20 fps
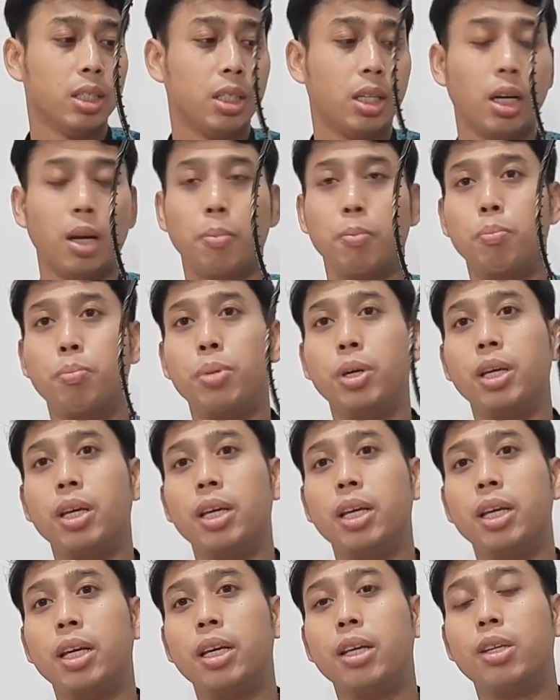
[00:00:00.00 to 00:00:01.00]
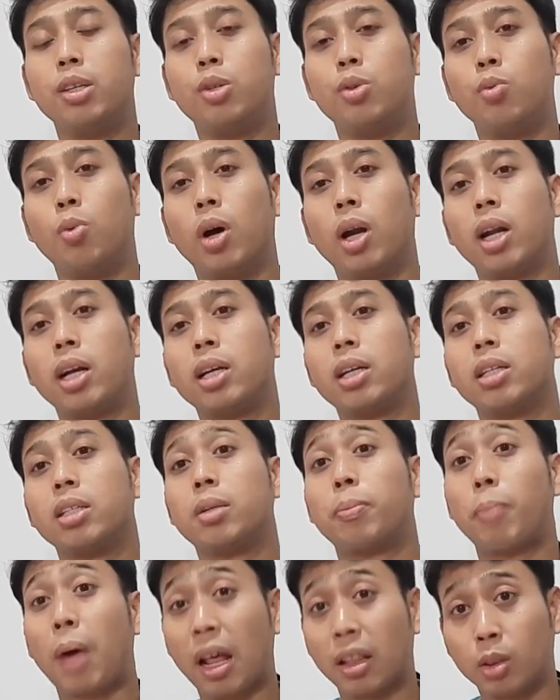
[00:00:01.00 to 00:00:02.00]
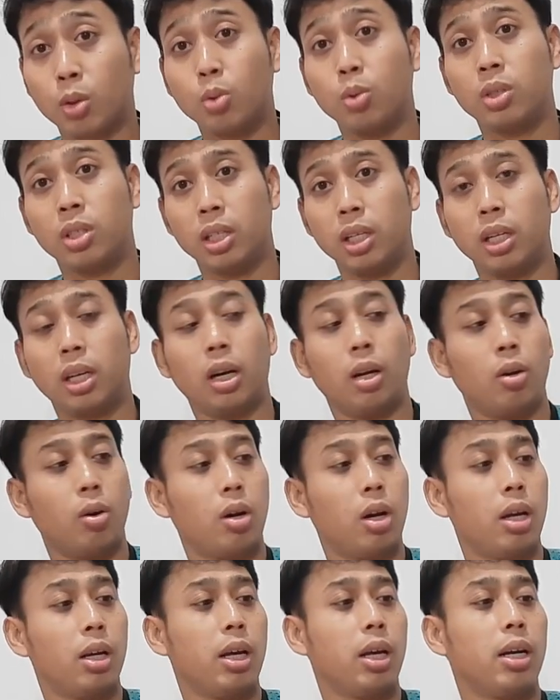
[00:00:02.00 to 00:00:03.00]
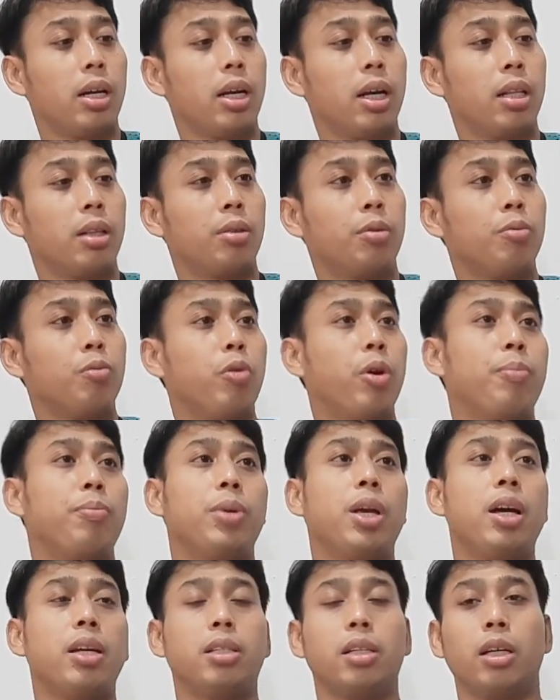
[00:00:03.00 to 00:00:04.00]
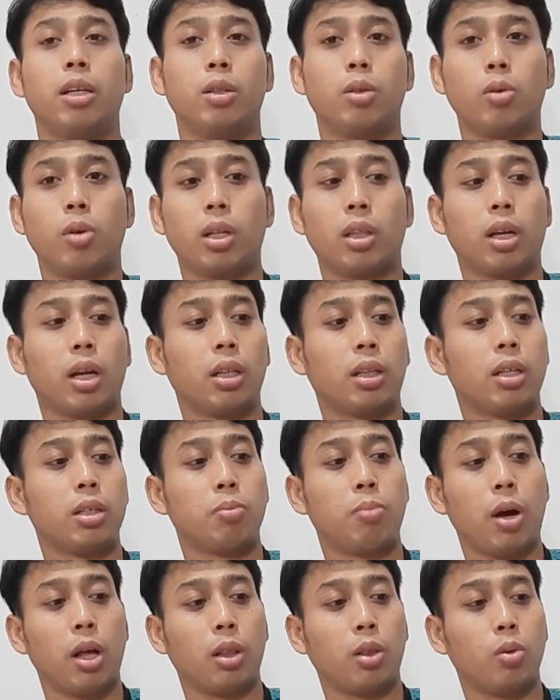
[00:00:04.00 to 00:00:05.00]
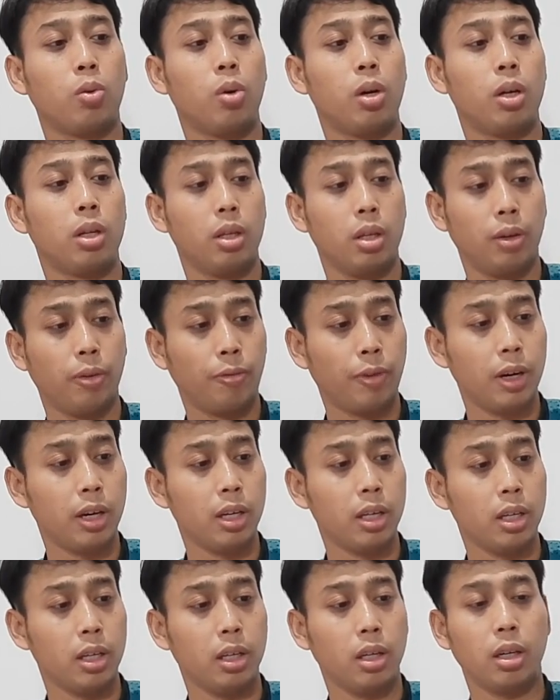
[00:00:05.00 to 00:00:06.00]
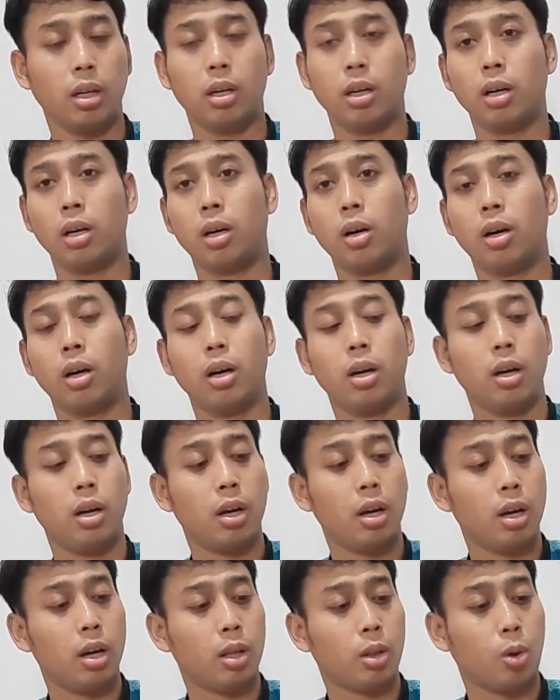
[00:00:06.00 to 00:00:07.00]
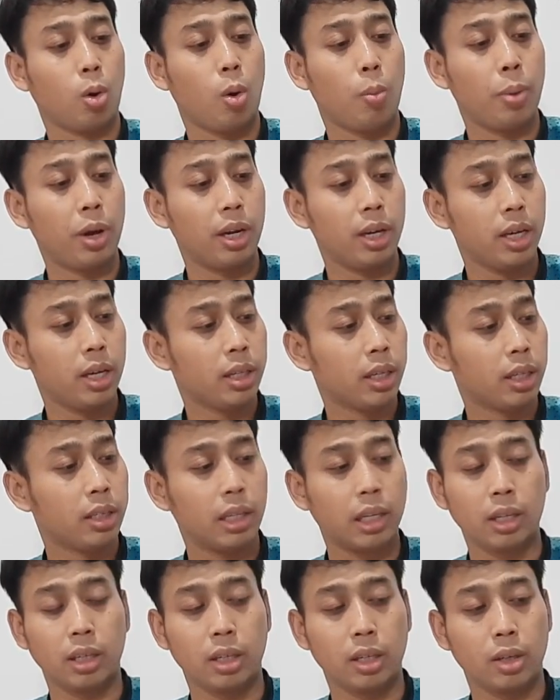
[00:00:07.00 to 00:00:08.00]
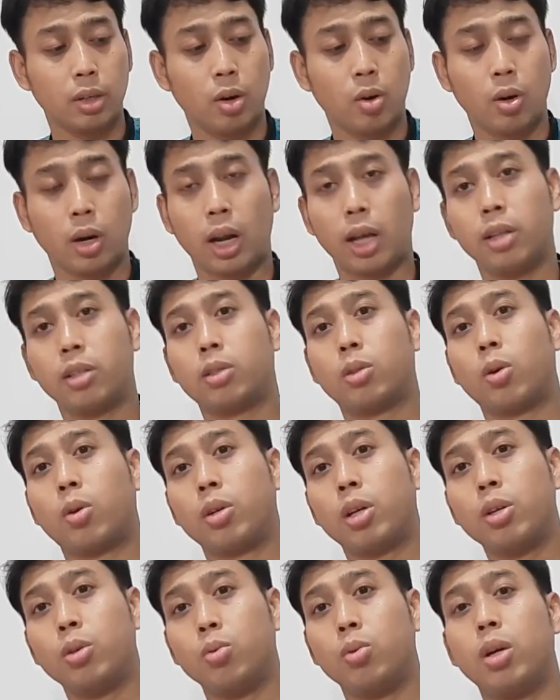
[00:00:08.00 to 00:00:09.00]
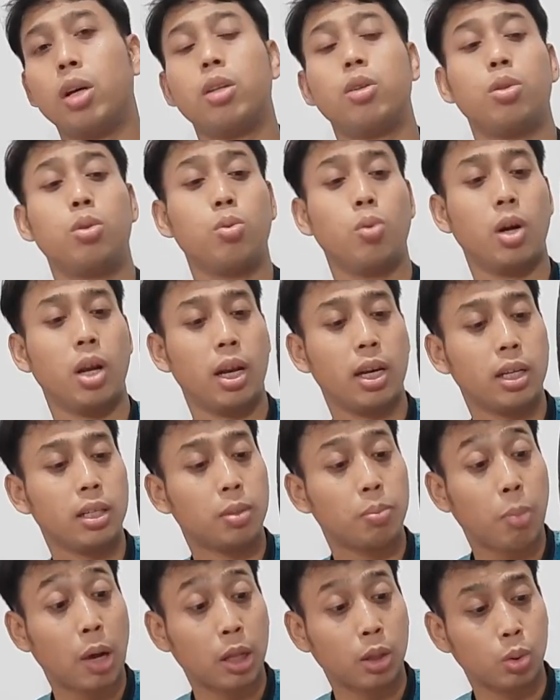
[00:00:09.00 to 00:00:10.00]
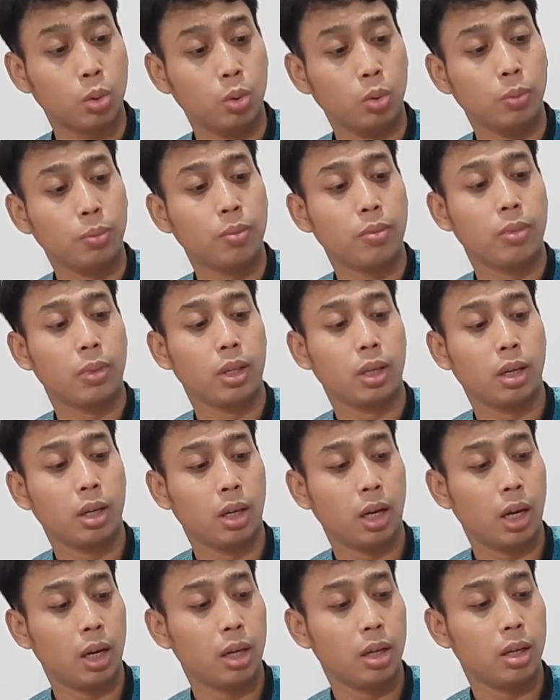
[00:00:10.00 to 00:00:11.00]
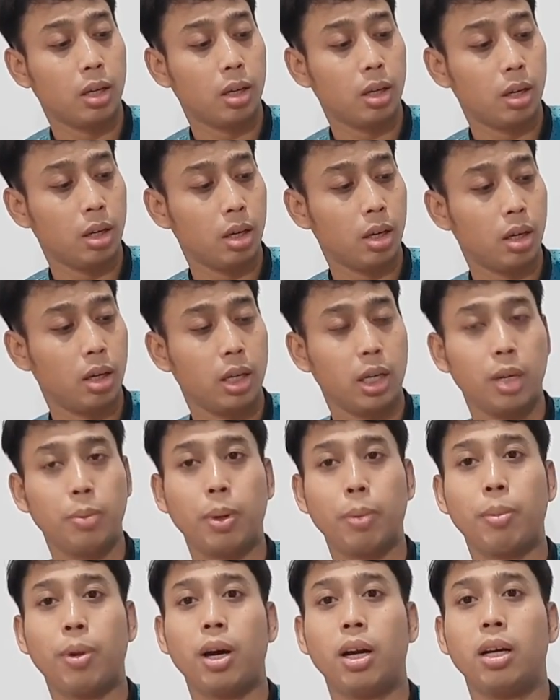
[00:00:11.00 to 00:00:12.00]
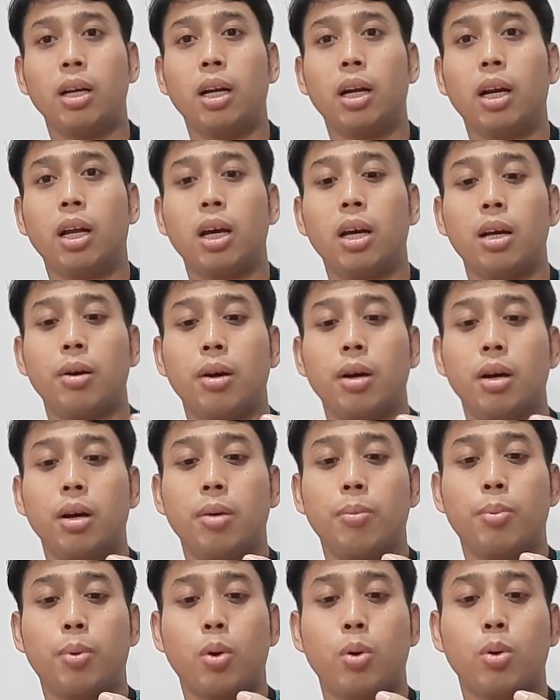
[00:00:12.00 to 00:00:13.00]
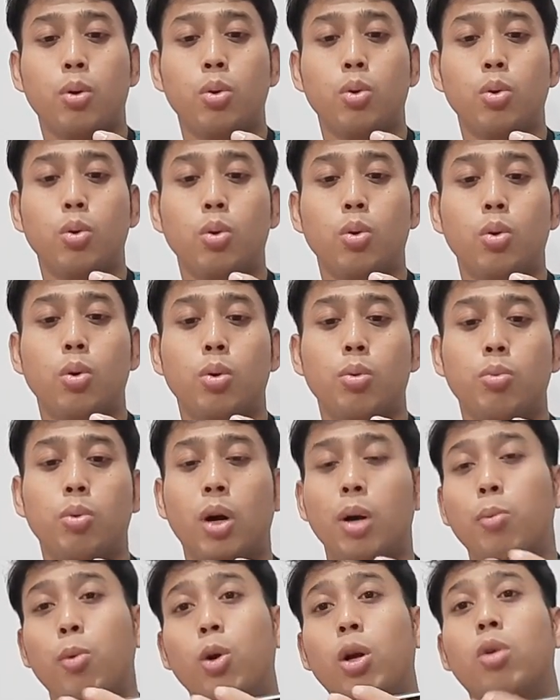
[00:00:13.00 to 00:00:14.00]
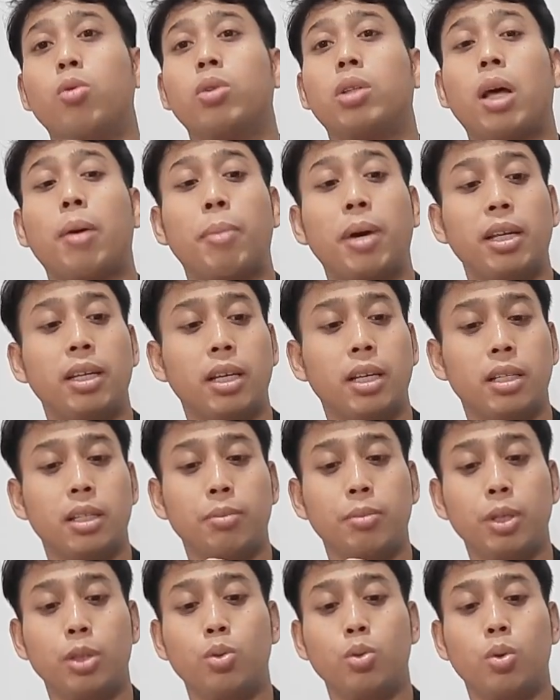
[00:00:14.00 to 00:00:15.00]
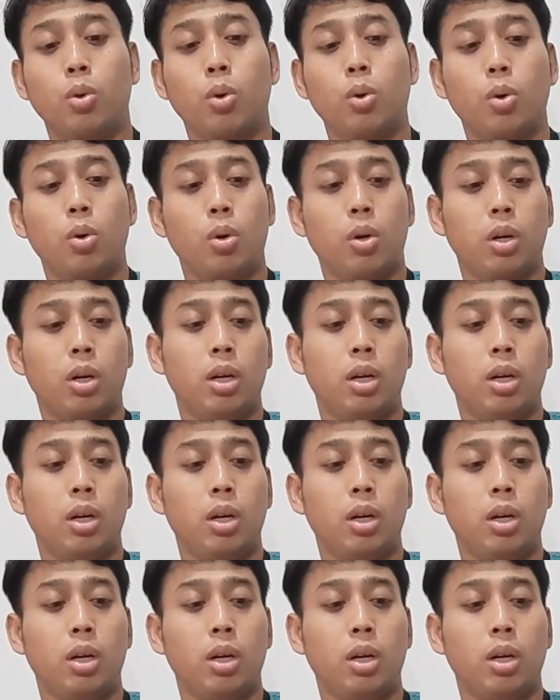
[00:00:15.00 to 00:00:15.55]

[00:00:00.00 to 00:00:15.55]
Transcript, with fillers: lebih jualan ke sepatu sih kalau kalian lihat webnya aja itu rata-rata sepatu even di uh, Tokopedia saya cek di online store-nya juga jualannya sepatu nah uh, ini memang adalah uh, produk bukan produk utamanya si Mizuno